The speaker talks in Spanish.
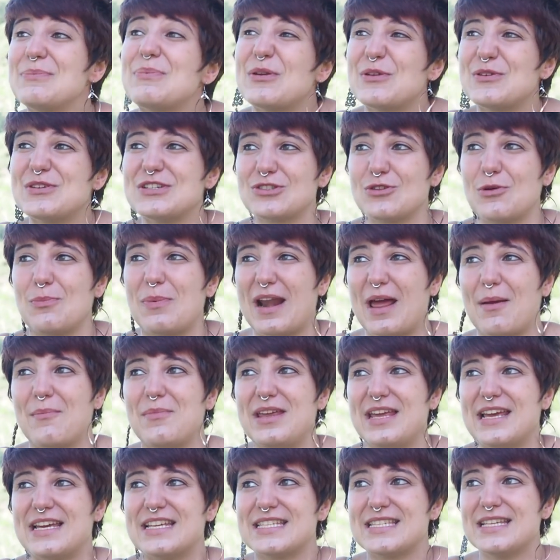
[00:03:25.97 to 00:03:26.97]
pero esto para
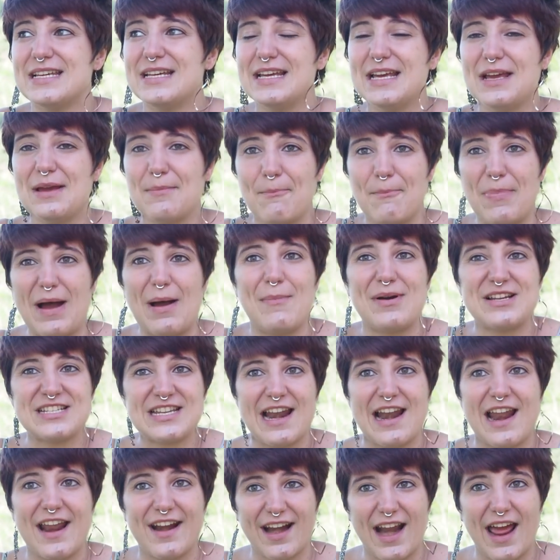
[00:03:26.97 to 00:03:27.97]
mí es, va más
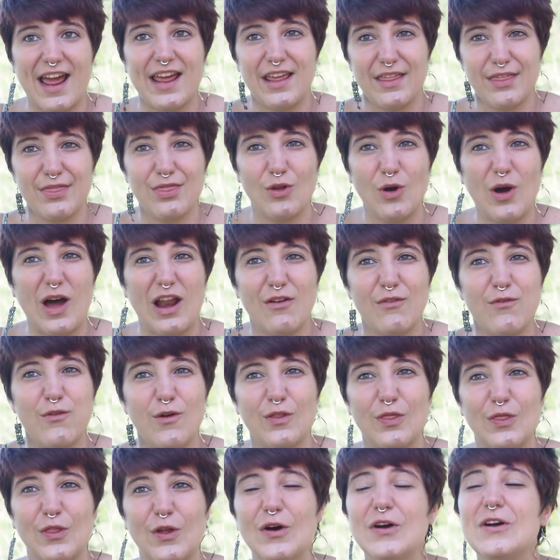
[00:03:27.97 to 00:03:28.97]
a la raíz, ¿no? al
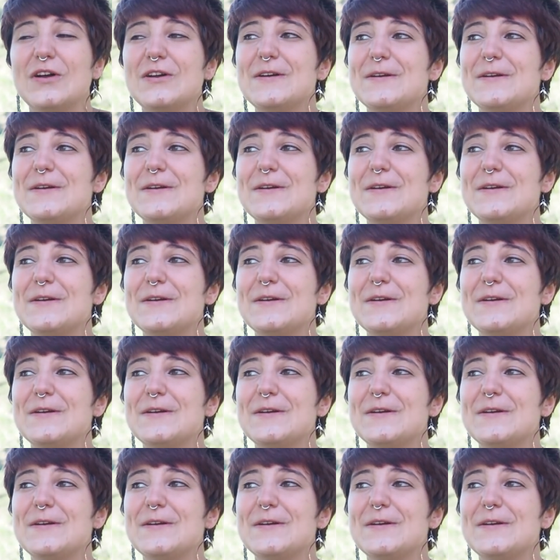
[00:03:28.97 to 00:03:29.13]
fondo.